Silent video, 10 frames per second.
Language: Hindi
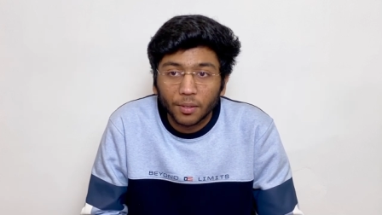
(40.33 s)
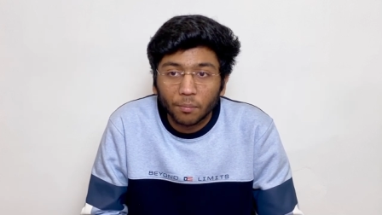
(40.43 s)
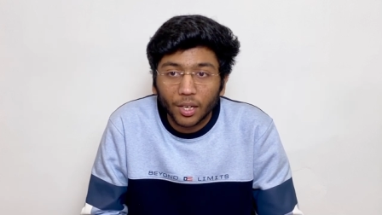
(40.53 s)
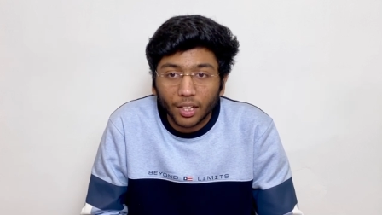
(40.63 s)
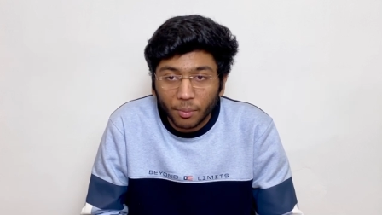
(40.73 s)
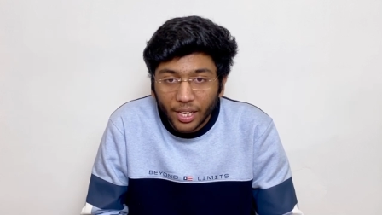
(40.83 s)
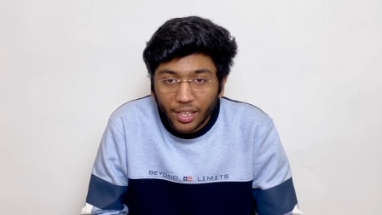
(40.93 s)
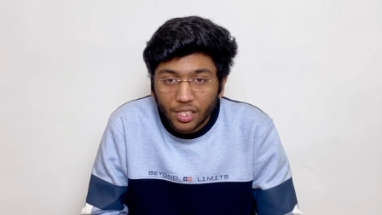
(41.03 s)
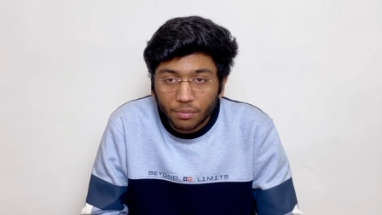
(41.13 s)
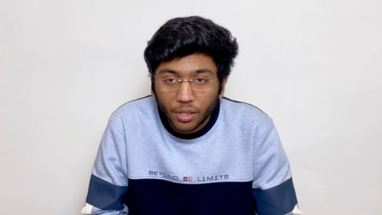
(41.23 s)
बट हमारे
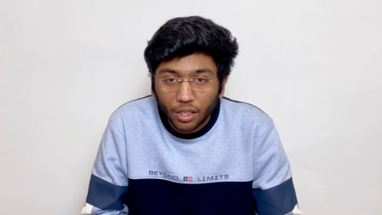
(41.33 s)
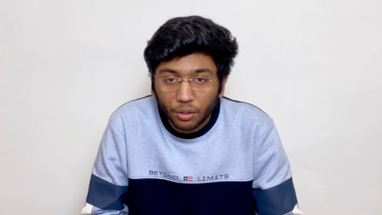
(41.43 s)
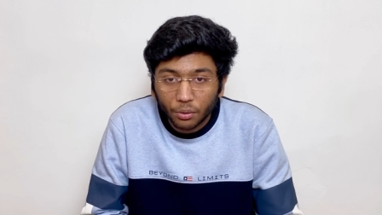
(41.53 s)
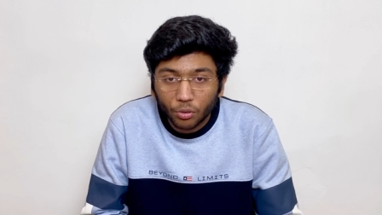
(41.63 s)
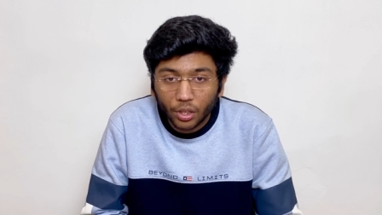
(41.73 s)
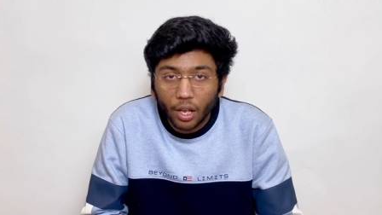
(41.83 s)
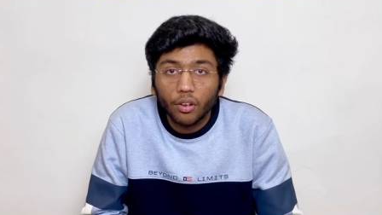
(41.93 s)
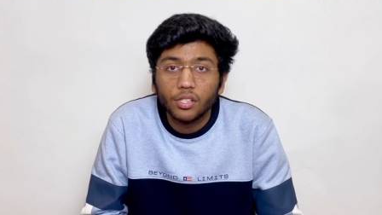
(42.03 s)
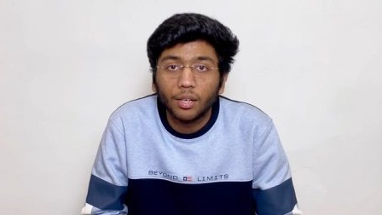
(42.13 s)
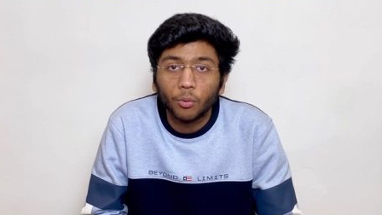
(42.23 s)
केस में उन्होंने
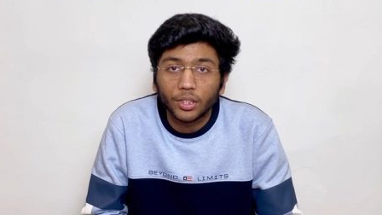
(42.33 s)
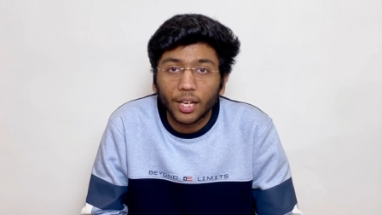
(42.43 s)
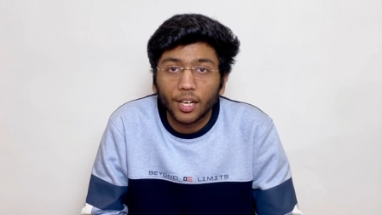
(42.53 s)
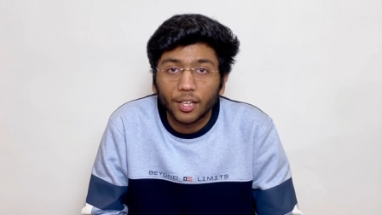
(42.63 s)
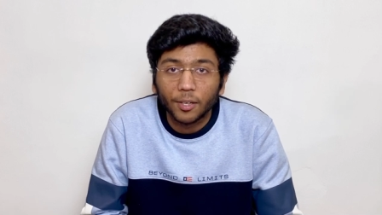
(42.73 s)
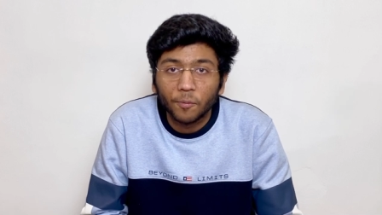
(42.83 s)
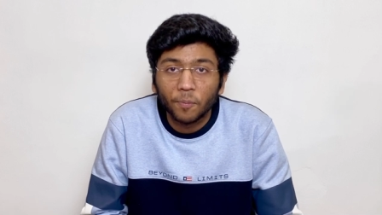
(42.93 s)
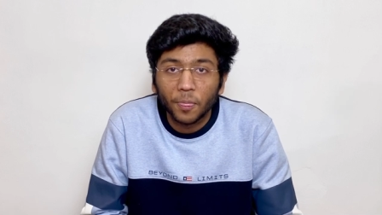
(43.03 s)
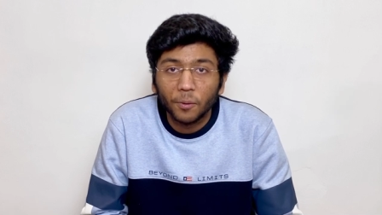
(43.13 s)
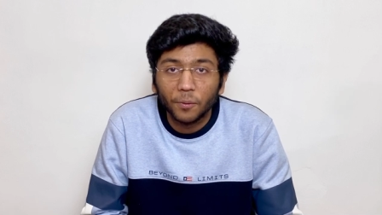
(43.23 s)
रीज़न बताया है
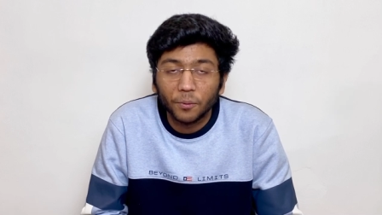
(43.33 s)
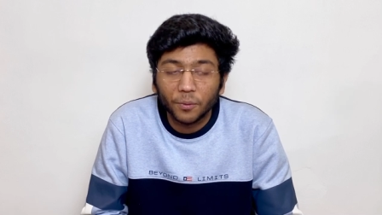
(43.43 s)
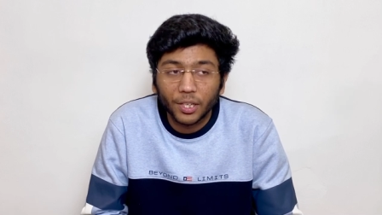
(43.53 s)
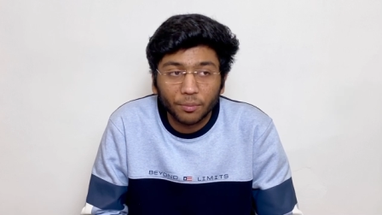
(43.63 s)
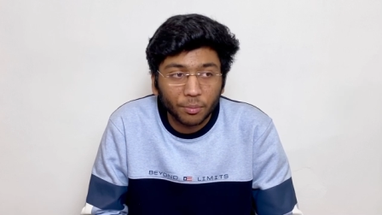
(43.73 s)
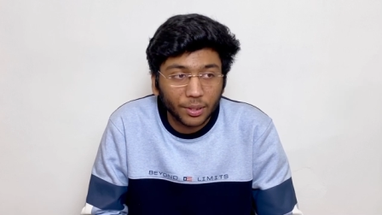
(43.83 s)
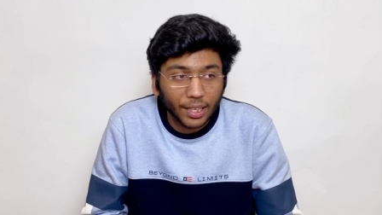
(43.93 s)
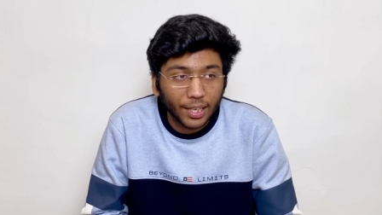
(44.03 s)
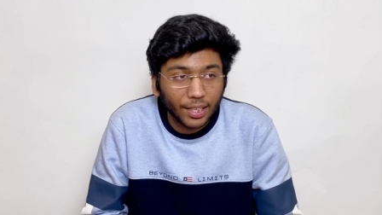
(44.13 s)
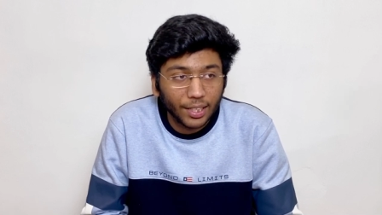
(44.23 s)
उन्होंने हमें
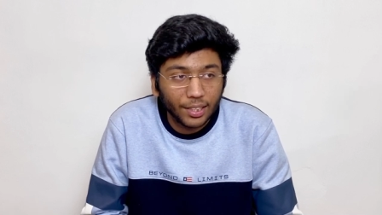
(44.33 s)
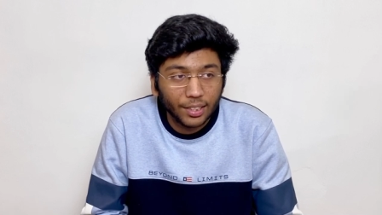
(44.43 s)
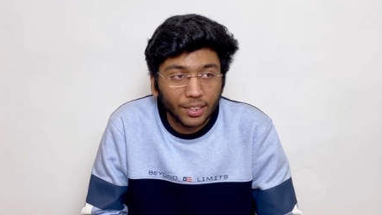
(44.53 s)
बताया है